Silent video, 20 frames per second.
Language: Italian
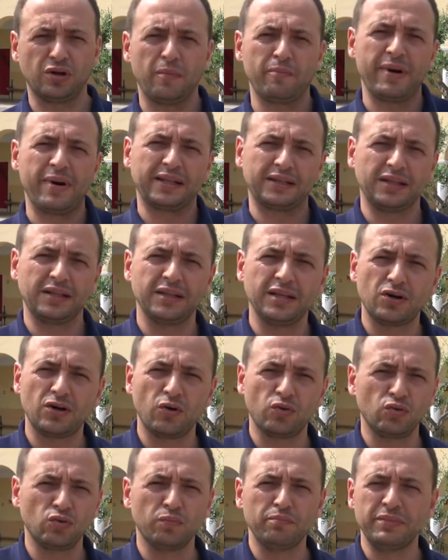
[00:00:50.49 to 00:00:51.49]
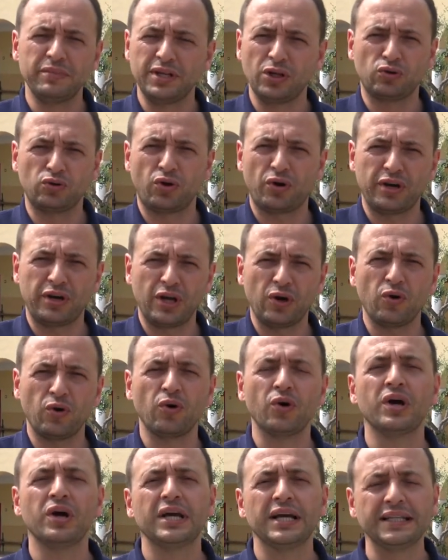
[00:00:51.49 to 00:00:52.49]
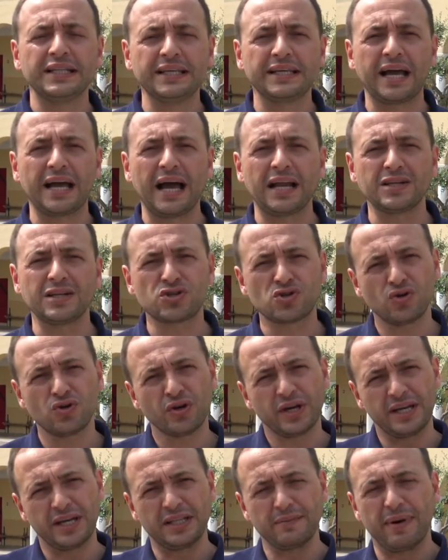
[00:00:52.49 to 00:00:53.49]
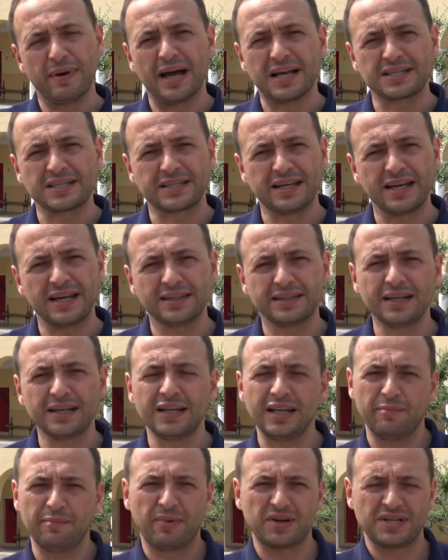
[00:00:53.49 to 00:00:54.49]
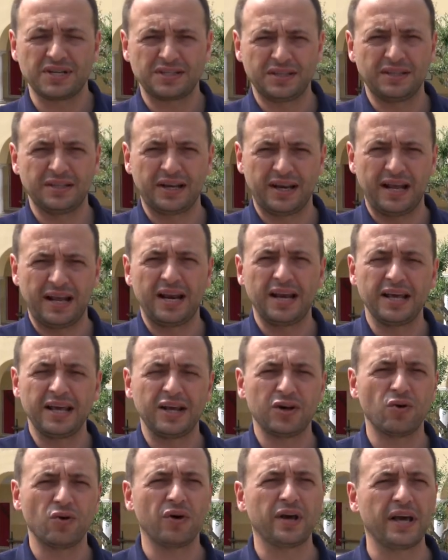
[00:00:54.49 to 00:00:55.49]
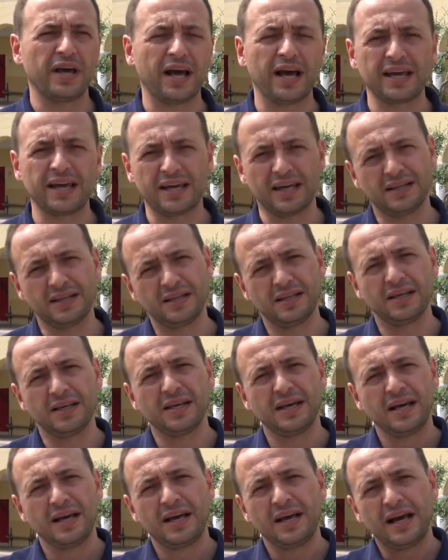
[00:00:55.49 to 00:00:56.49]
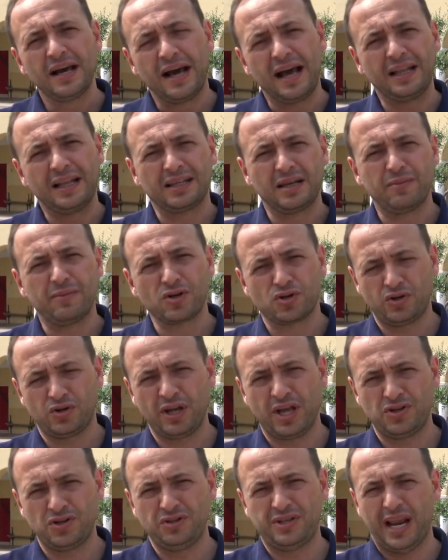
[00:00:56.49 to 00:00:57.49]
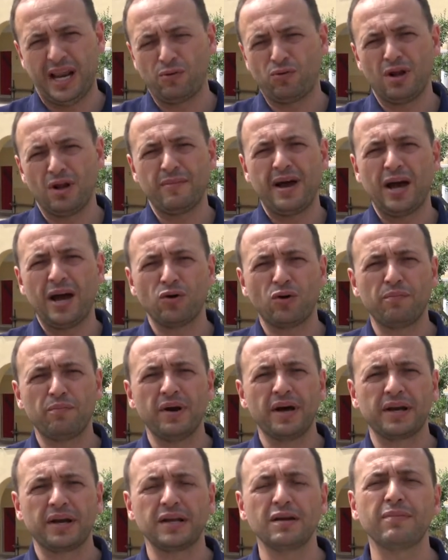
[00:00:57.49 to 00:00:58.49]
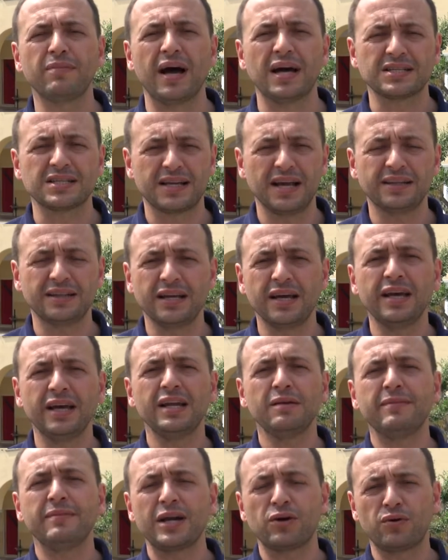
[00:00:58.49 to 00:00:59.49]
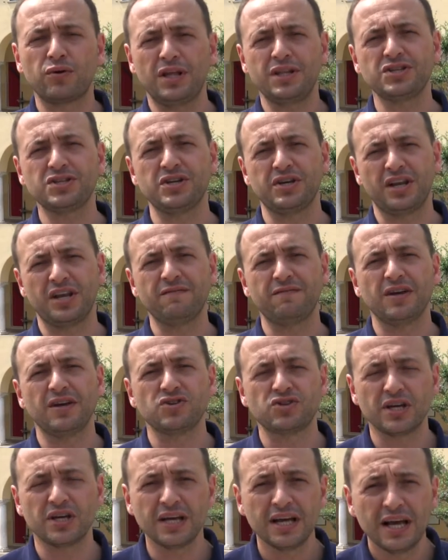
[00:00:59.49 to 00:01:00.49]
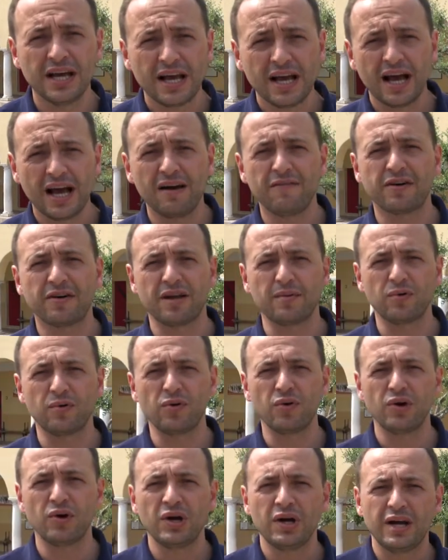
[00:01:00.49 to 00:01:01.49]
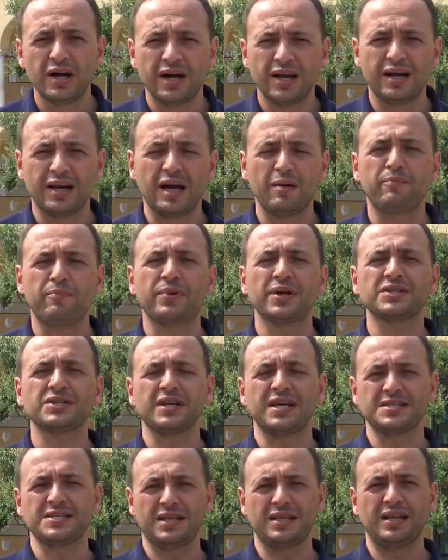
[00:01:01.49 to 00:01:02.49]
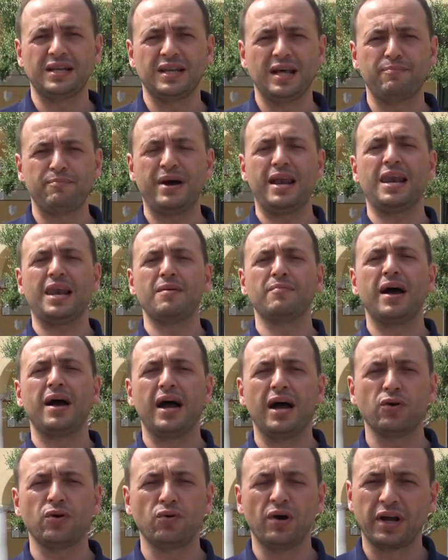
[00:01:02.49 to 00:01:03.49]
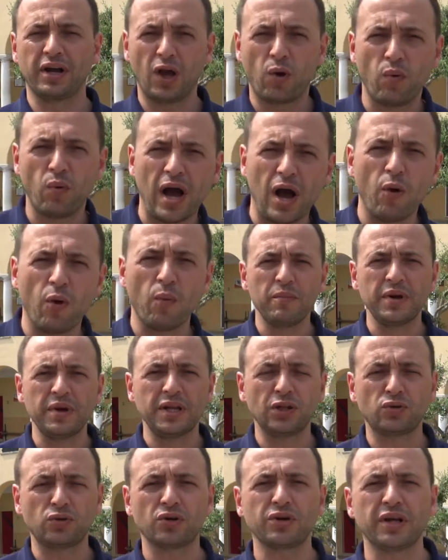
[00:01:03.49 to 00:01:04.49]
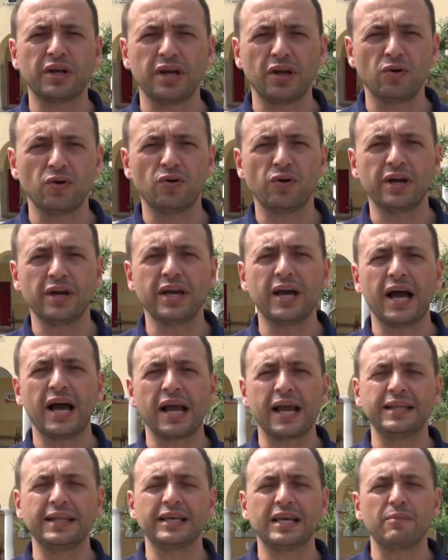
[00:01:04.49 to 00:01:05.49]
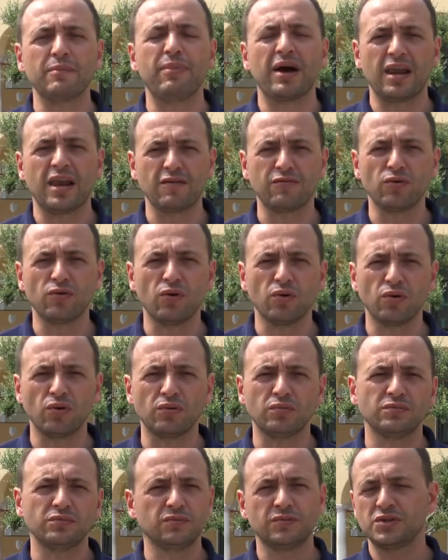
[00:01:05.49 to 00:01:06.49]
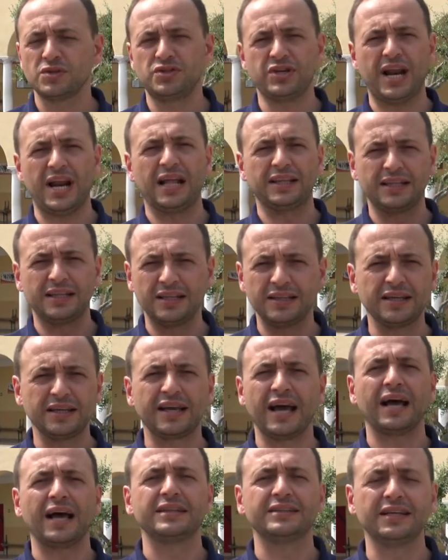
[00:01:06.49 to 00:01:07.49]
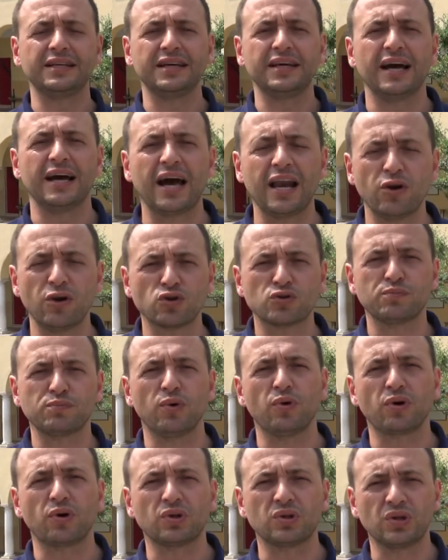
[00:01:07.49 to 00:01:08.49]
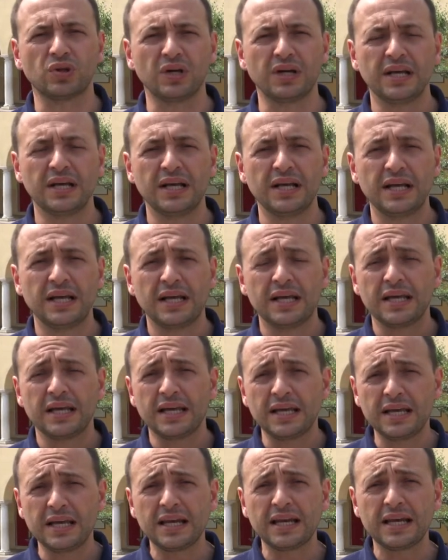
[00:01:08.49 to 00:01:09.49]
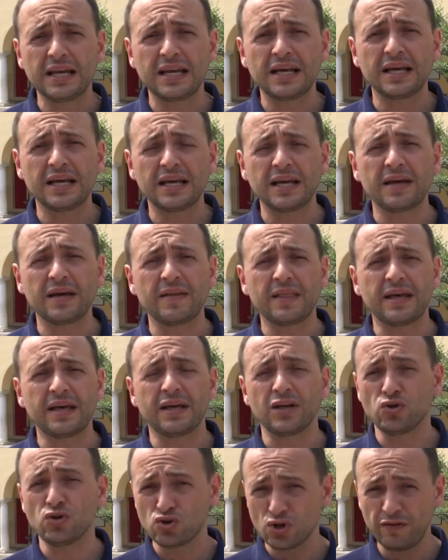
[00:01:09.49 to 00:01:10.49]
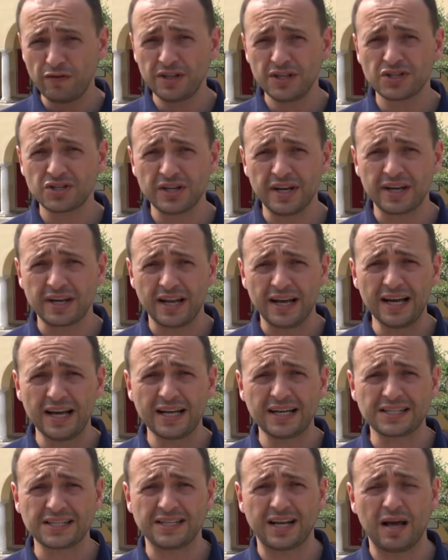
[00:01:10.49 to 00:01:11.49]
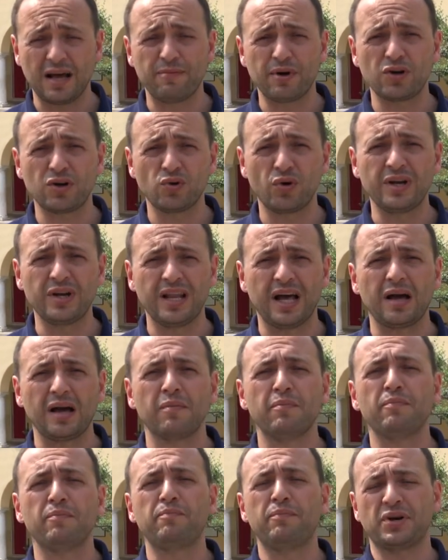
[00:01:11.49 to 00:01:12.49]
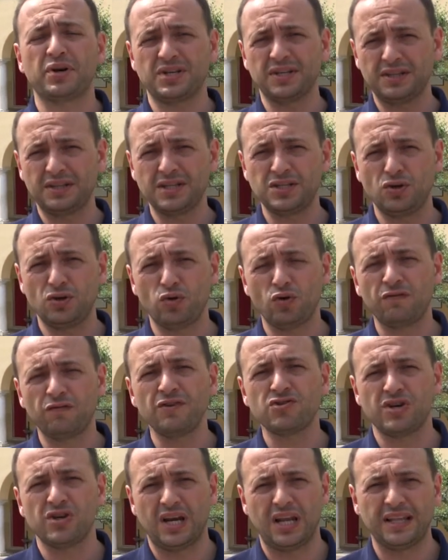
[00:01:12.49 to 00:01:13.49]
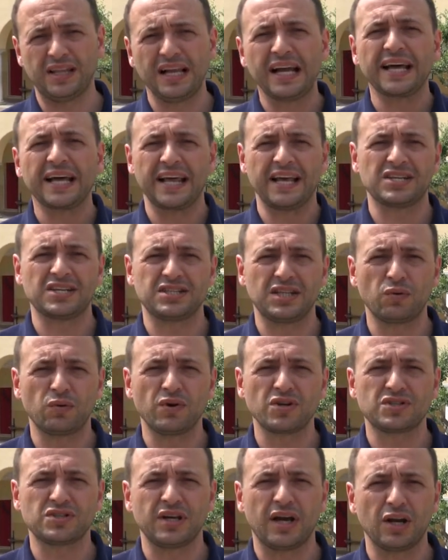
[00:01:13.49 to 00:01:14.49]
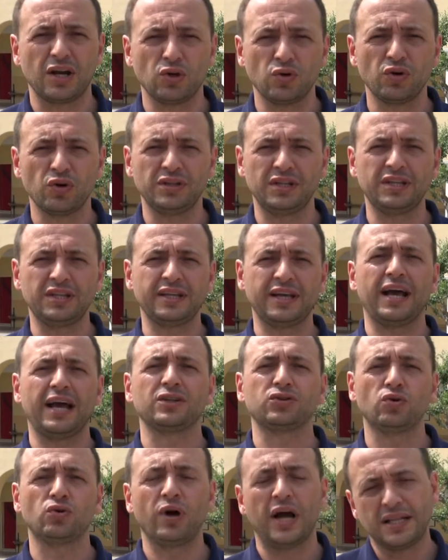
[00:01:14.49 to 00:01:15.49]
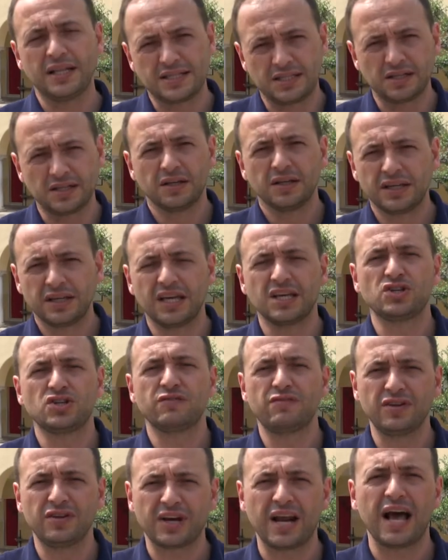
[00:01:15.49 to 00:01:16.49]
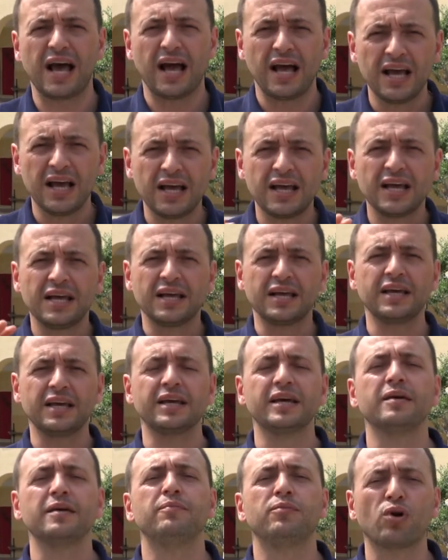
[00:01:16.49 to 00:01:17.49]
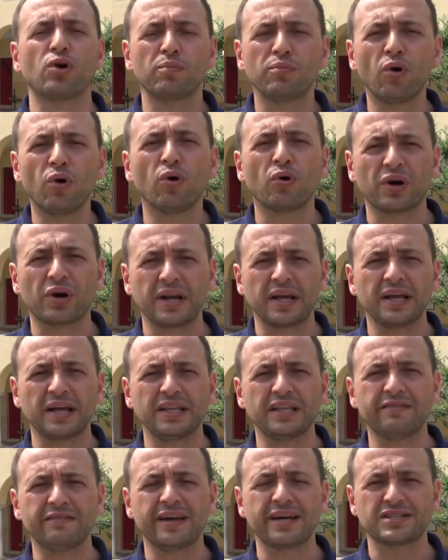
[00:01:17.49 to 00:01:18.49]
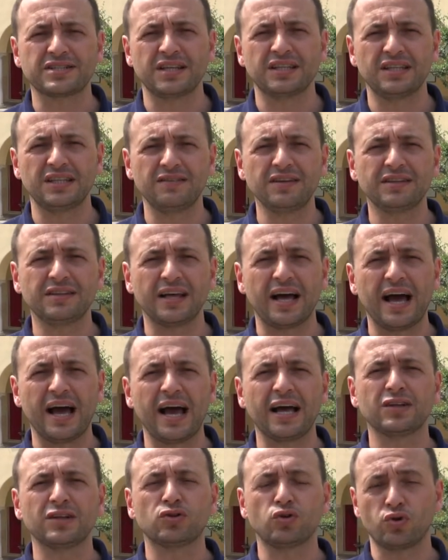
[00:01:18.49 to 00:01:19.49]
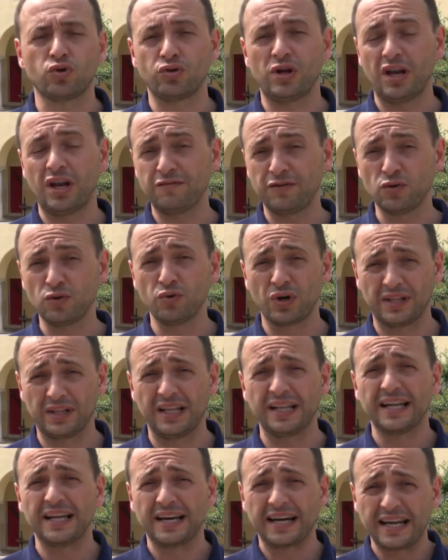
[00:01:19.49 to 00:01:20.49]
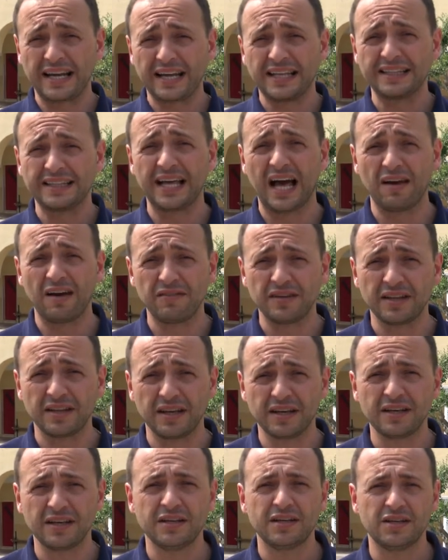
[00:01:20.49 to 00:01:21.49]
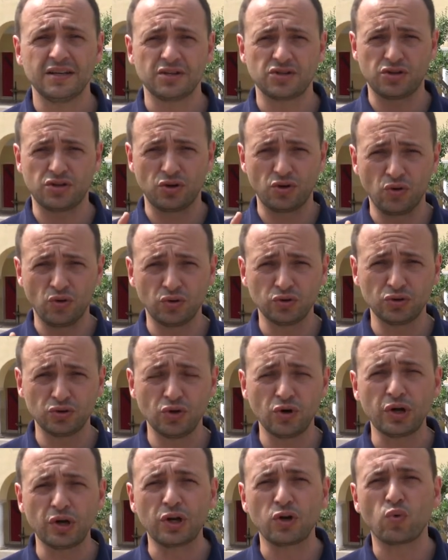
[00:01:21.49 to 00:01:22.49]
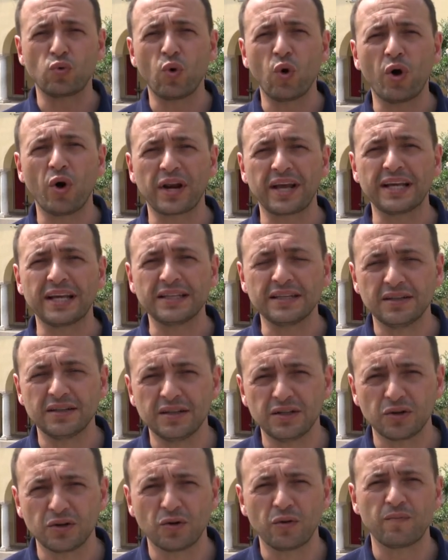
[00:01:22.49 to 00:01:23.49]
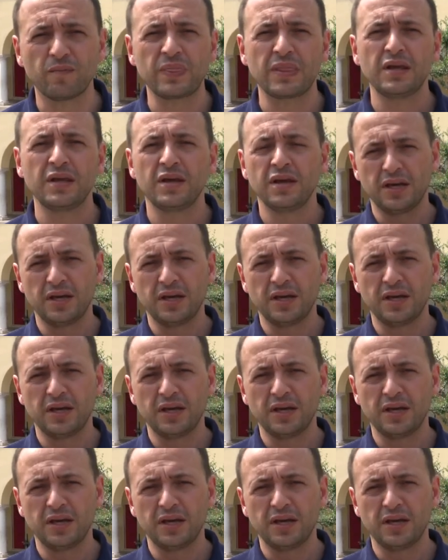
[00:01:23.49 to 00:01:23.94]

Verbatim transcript: Martedì con un mini torneo di calcio e di basket, la presenza del Realleno e anche di altre persone che ci daranno una mano per il basket e il mercoledì sera invece avremo la presenza della pallamano, anche qua mini torneo e anche della pallavolo, serate dedicate allo sport. Il eh, giovedì sera sarà per noi la presentazione ufficiale del Grest quest'anno, dedicato, anzi che ci vedrà eh, proporre diverse attività attorno alla figura del re Davide, secondo il cuore di Dio.